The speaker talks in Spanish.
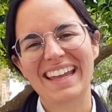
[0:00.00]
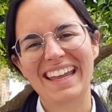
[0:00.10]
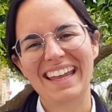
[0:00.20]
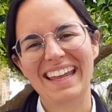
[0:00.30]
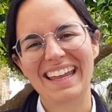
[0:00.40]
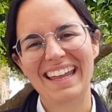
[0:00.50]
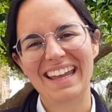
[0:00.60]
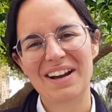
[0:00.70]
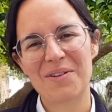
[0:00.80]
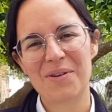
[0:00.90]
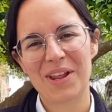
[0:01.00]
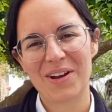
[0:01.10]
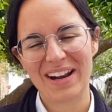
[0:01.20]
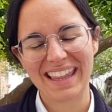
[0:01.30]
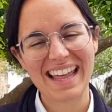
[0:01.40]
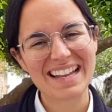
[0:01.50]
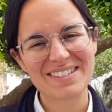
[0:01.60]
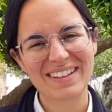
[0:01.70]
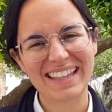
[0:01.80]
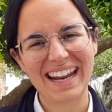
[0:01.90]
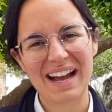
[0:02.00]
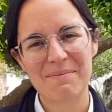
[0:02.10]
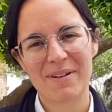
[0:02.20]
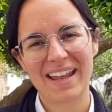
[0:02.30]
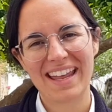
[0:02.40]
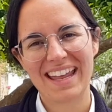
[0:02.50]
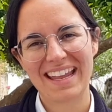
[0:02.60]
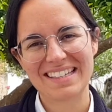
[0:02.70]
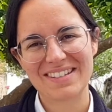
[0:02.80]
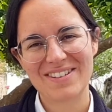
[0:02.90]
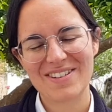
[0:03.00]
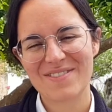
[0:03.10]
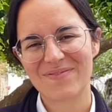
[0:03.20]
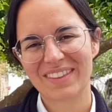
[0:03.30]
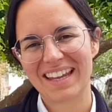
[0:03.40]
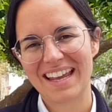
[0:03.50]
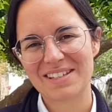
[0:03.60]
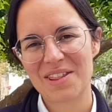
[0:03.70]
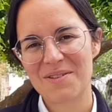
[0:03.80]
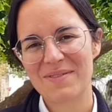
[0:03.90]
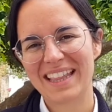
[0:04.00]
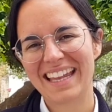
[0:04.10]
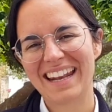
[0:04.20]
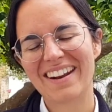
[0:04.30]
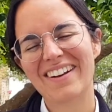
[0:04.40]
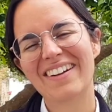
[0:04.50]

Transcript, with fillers: eh, unió el día de su entrega, pues eso, esos dos misterios, ¿no?